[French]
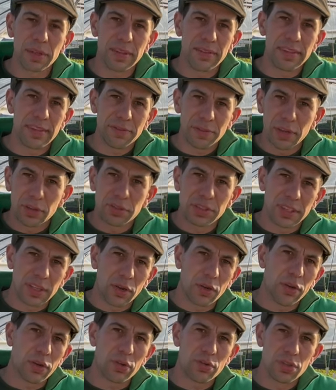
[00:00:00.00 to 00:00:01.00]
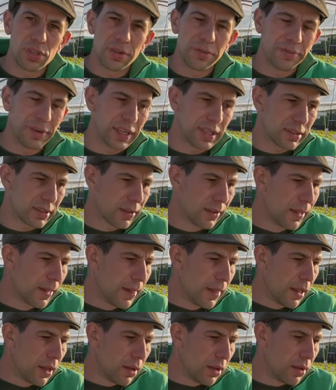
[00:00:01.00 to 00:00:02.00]
des différentes erreurs que j'ai faites,
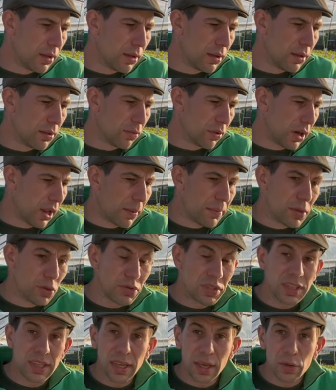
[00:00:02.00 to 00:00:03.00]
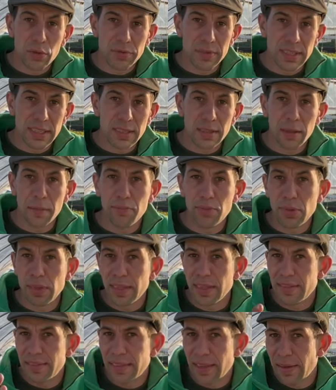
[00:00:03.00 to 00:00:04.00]
euh, voilà, mais aussi des réussites et puis
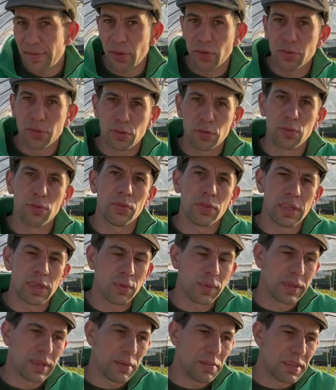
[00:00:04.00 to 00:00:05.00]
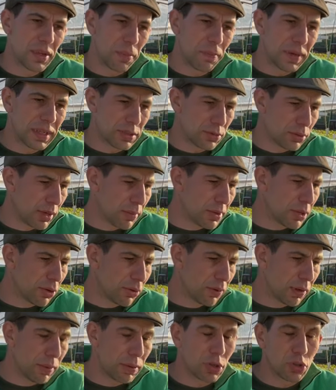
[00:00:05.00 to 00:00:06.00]
des inventions qui ont été mises en place sur la microferme.
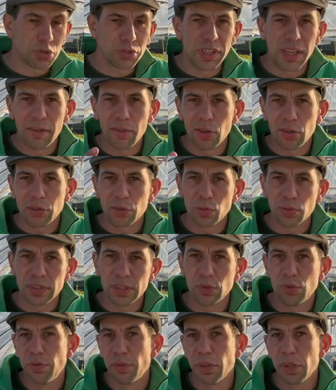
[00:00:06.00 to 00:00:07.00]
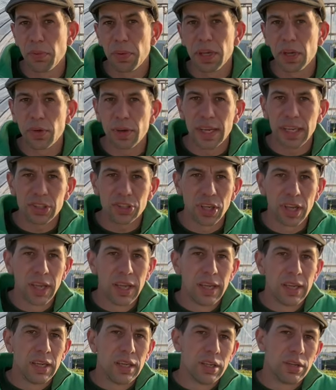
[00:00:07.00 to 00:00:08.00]
ferme quand je dis invention, c'est souvent des bricolages,
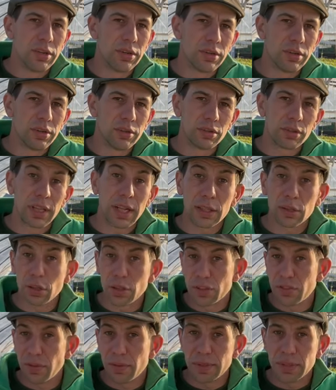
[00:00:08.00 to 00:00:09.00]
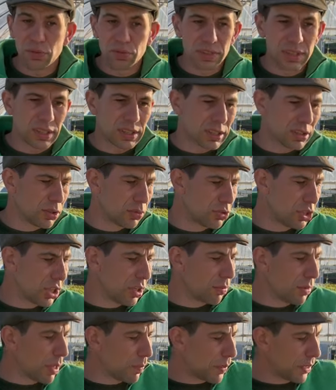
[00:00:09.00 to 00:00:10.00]
euh, de la transformation de certains objets,
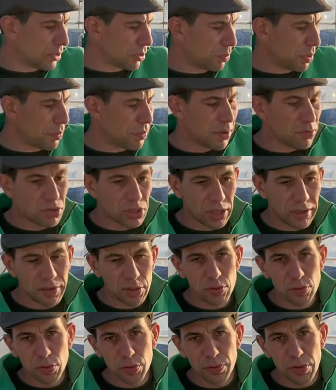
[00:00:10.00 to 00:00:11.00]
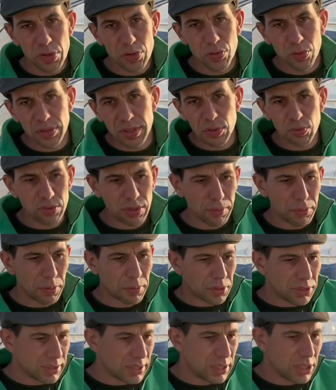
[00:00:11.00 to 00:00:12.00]
comme là par exemple, et eh bien, vous en avez une sous vos yeux, c'est tout
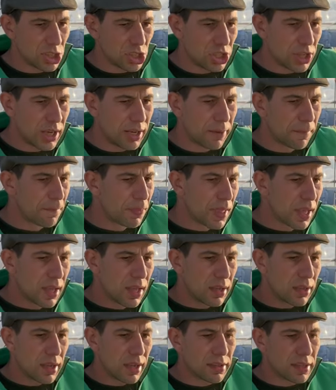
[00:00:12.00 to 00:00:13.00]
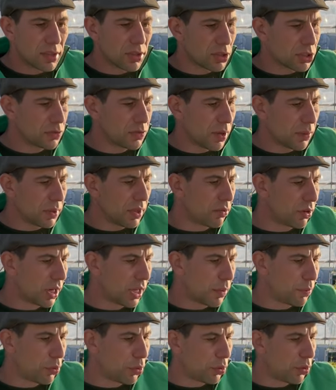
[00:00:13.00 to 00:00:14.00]
simplement cette échelle qui a été transformée
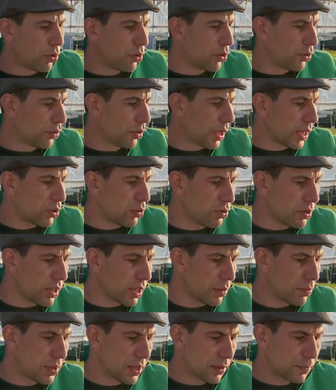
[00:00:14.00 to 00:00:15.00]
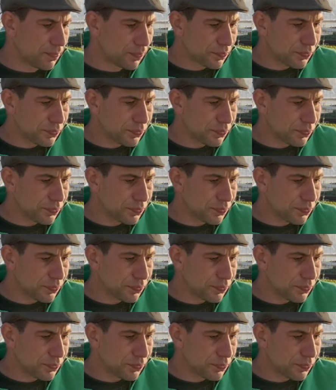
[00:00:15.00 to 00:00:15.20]
voilà, pour euh, accueillir et eh bien,